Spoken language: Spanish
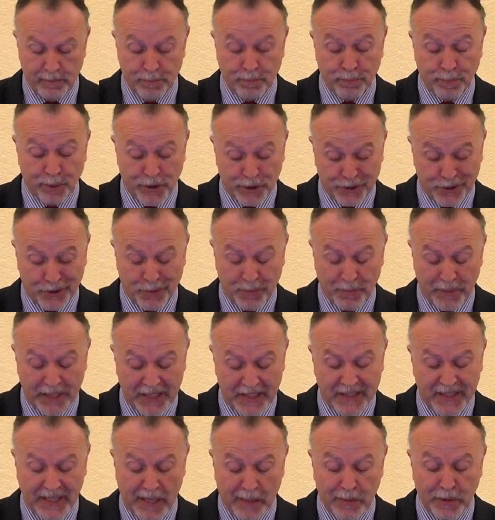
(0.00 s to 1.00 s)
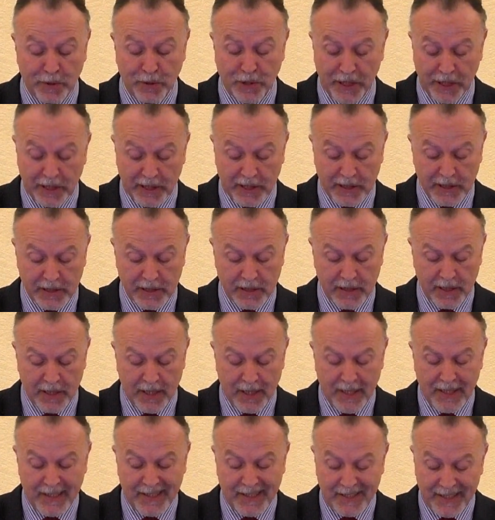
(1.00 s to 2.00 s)
pues hombre sabio eres
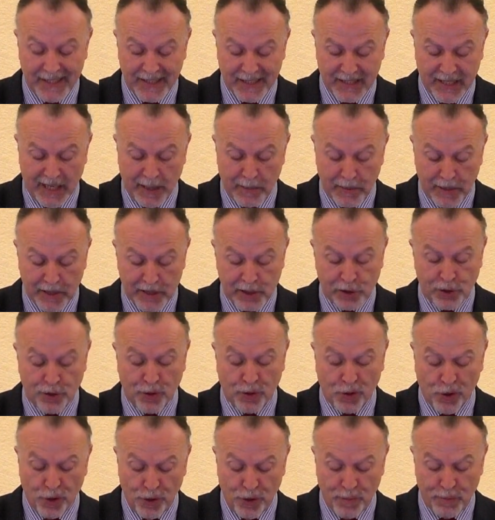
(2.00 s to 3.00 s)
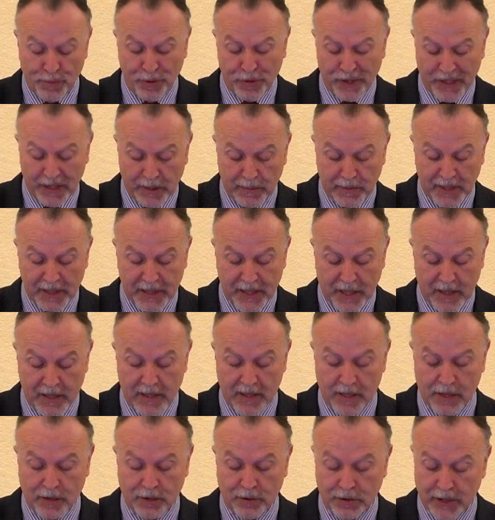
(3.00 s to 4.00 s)
y sabes cómo debes
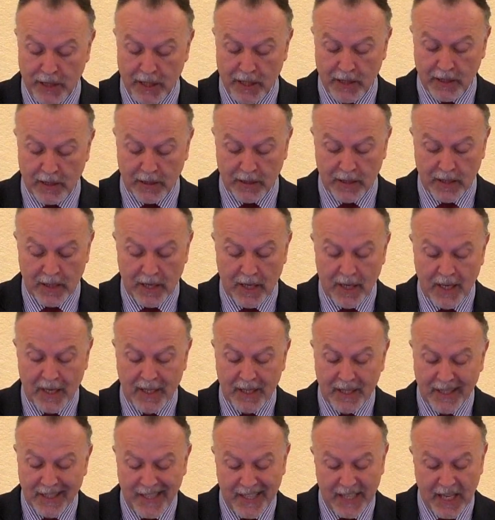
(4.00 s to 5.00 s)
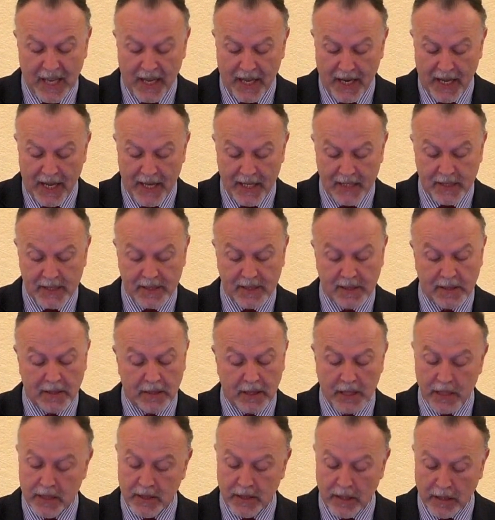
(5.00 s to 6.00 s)
hacer con él, y harás
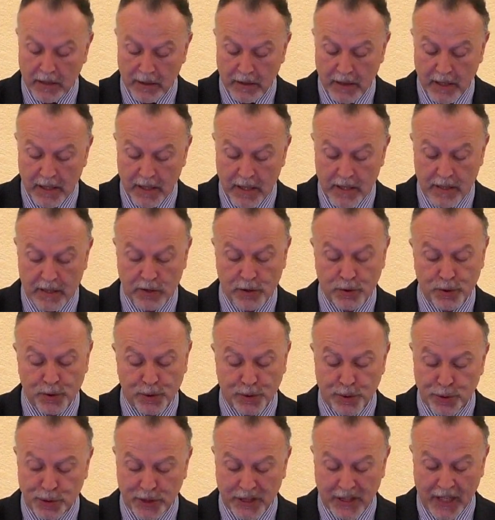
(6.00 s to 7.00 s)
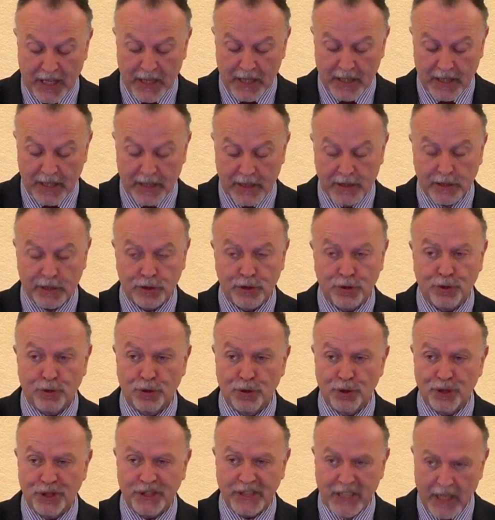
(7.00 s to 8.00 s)
descender sus canas
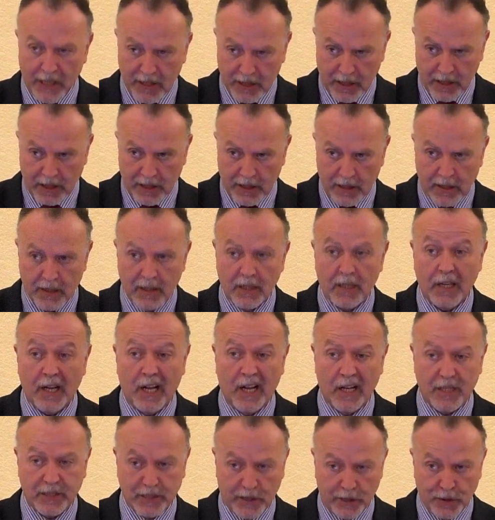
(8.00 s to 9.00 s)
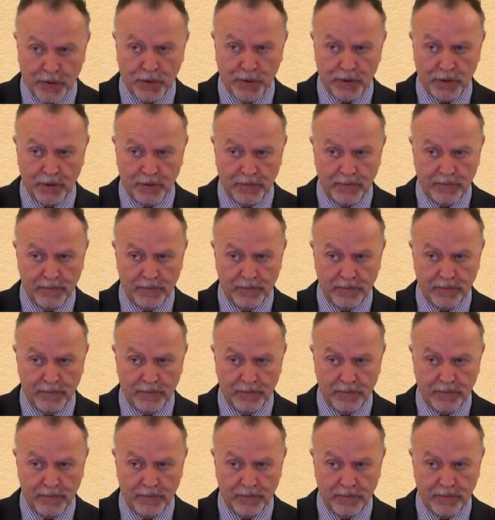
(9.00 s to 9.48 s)
con sangre al Seol.